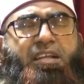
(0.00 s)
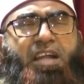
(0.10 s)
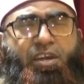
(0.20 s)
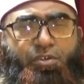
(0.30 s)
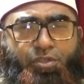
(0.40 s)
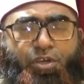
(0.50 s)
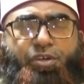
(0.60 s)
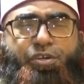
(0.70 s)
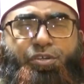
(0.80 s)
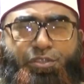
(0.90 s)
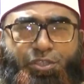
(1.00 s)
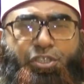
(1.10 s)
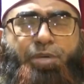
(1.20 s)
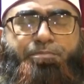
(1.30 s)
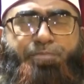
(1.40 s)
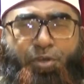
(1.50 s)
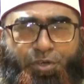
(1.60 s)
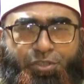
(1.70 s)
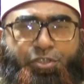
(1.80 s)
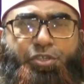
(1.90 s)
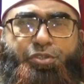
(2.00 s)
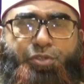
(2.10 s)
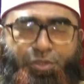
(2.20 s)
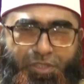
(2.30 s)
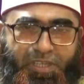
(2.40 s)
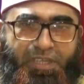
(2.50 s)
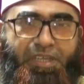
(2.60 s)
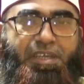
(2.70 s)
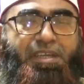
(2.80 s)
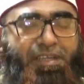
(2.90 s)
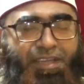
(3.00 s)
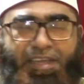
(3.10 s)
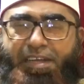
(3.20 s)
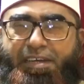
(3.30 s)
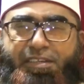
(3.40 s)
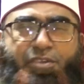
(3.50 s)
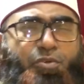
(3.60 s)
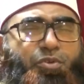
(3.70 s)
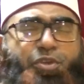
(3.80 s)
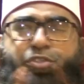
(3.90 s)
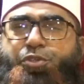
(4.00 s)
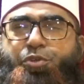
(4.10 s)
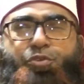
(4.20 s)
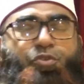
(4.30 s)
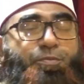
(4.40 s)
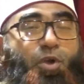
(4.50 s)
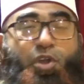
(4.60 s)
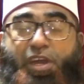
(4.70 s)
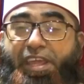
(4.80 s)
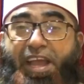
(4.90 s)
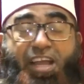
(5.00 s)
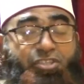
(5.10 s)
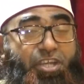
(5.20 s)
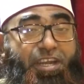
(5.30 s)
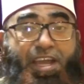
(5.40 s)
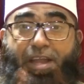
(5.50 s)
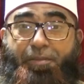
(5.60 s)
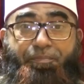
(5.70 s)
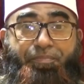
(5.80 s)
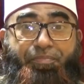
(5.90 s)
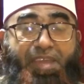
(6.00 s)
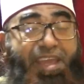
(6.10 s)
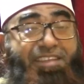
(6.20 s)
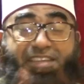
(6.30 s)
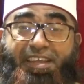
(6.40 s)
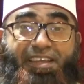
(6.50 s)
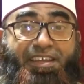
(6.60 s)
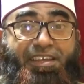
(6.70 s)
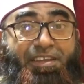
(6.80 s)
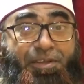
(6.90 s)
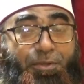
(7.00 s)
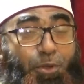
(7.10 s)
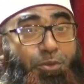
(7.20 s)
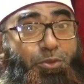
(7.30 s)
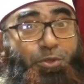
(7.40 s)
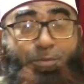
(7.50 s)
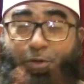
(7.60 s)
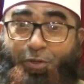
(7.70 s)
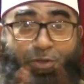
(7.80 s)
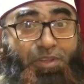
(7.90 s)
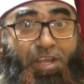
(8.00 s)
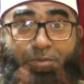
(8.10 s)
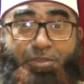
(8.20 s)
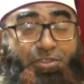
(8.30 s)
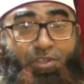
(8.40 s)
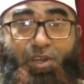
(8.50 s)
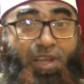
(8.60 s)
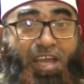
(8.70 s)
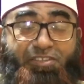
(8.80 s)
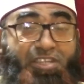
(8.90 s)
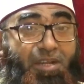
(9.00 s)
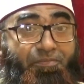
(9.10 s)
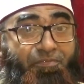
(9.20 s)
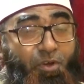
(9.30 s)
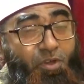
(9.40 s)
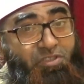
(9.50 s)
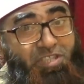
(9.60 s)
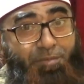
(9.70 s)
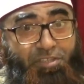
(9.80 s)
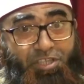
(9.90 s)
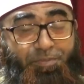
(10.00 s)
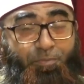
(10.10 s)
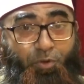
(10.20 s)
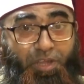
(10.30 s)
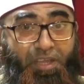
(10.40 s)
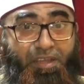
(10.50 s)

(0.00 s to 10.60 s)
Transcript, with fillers: কারো ধন সম্পদ সন্ততি জ্ঞান কোনো কিছুই উপকারে আসে না এই যে কত বড় কথা নবীজি সাল্লা ইসলাম ফরজ নামাজের পরে